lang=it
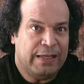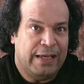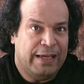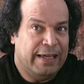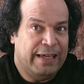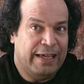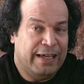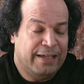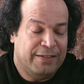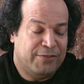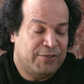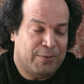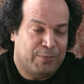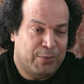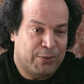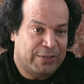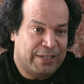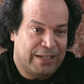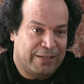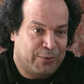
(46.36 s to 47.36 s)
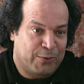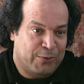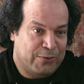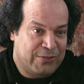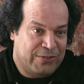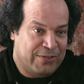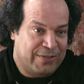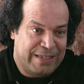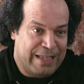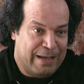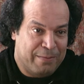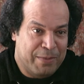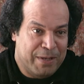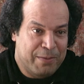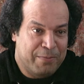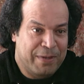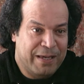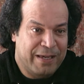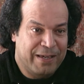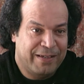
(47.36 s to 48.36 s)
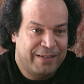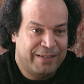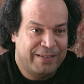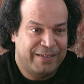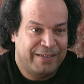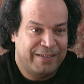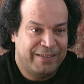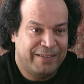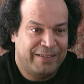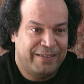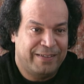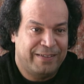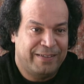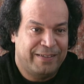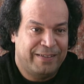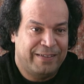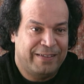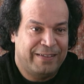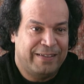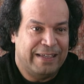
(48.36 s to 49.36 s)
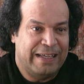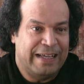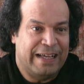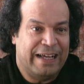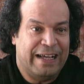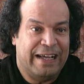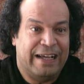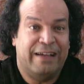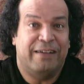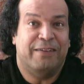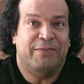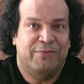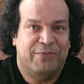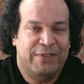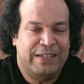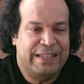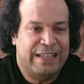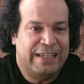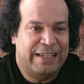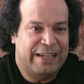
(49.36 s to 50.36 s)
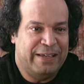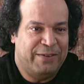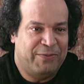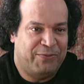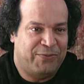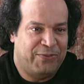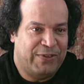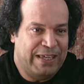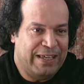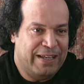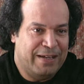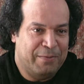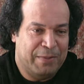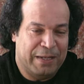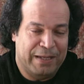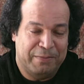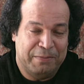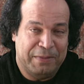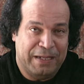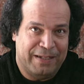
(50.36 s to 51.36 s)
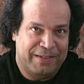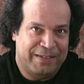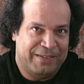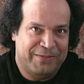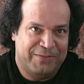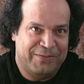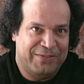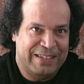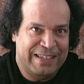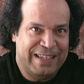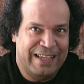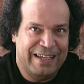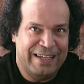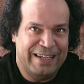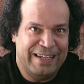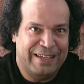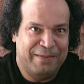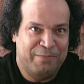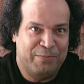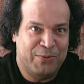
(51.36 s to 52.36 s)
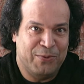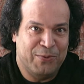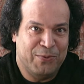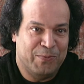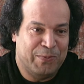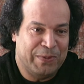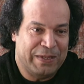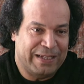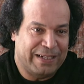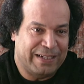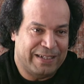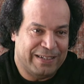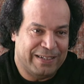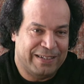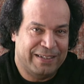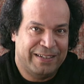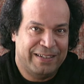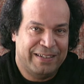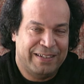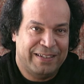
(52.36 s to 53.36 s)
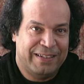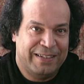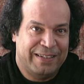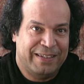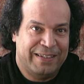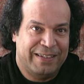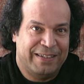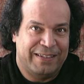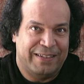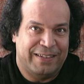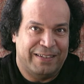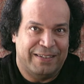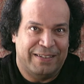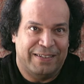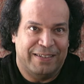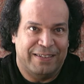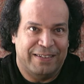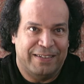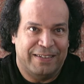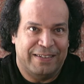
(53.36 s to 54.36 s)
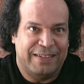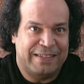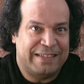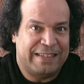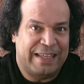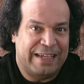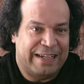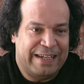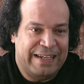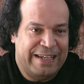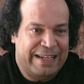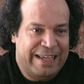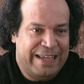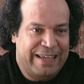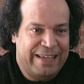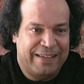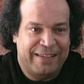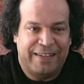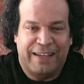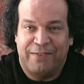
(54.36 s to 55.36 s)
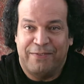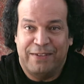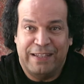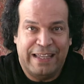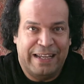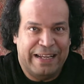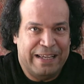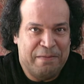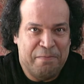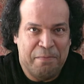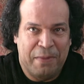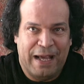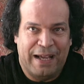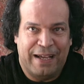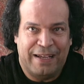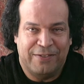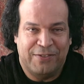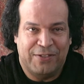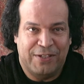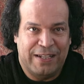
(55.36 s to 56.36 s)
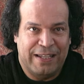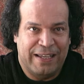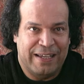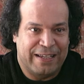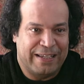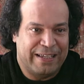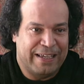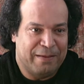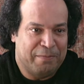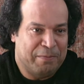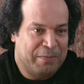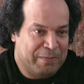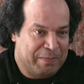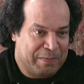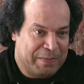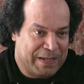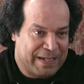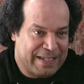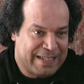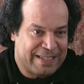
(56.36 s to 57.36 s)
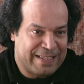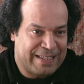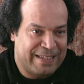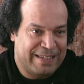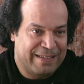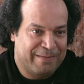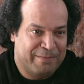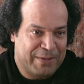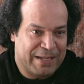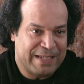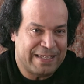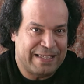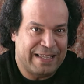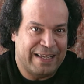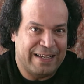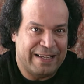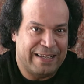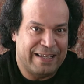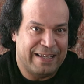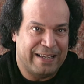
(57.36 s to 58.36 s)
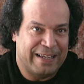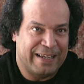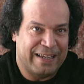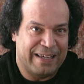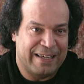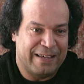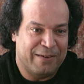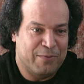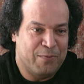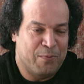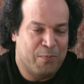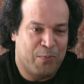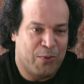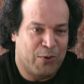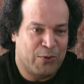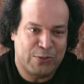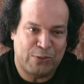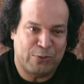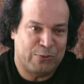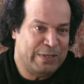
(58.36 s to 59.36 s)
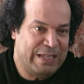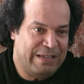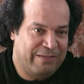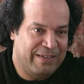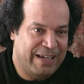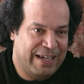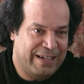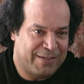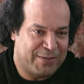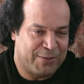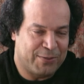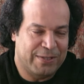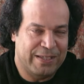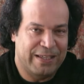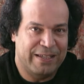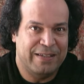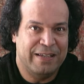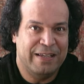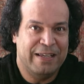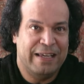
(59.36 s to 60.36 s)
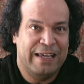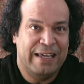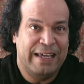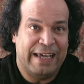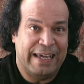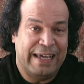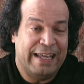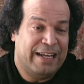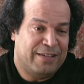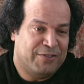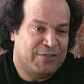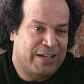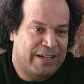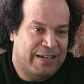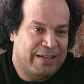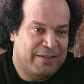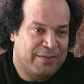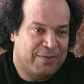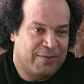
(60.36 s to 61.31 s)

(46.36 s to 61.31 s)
e ci ha portato da bebè a vedere i film, ma vederli più per eh, stare lì a vedere immagini, anche per, per stare in un posto diverso e lasciare